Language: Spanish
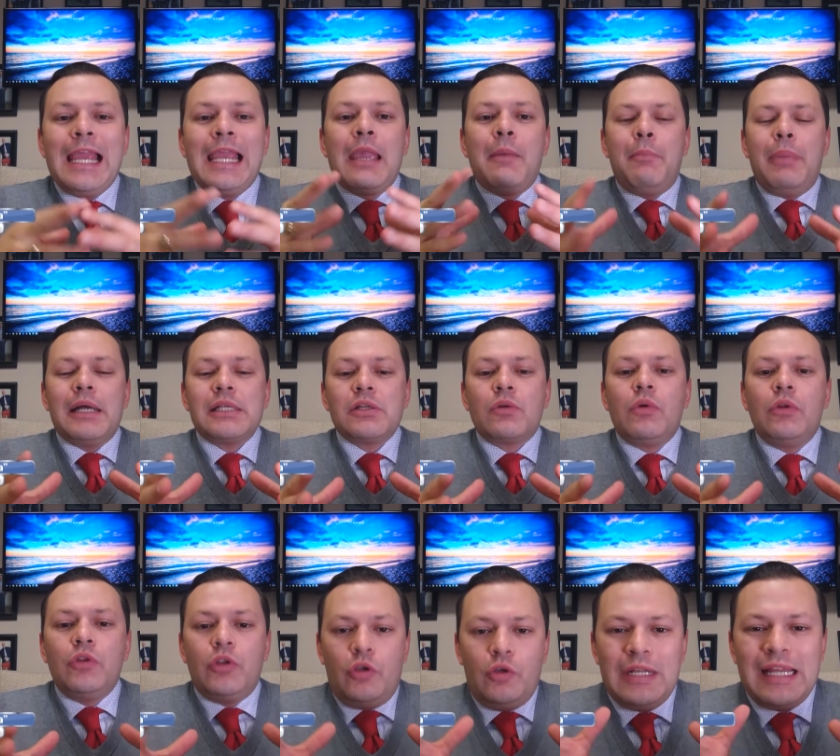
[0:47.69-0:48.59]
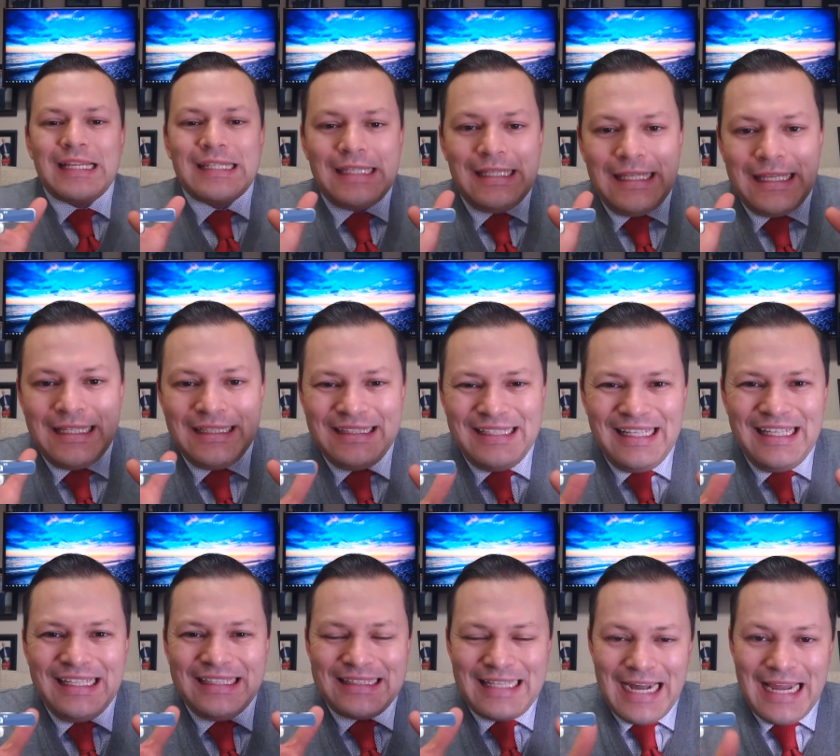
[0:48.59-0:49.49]
¿Qué pasa cuando hay un accidente
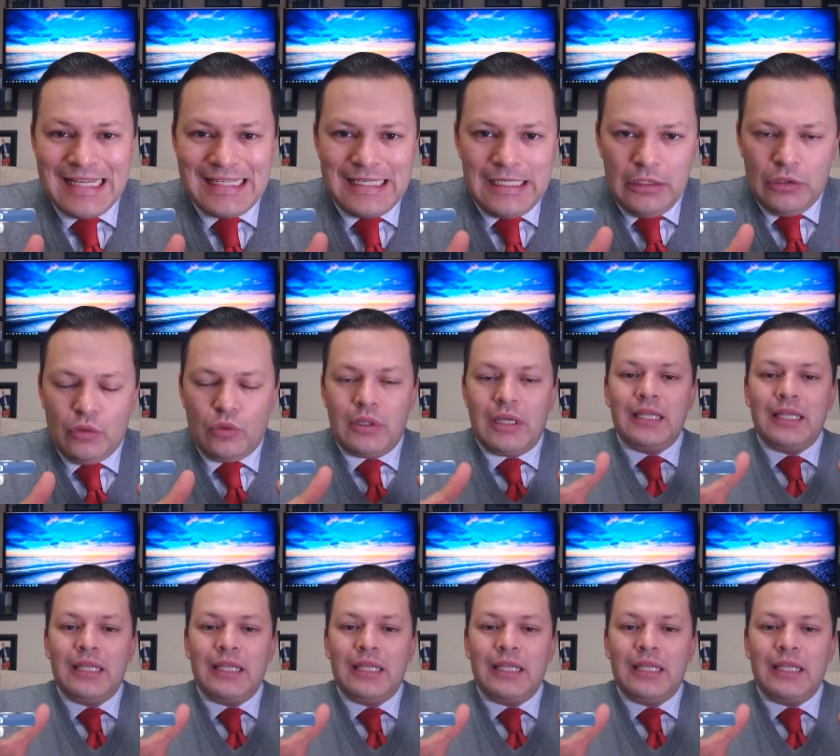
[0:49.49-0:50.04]
de tránsito?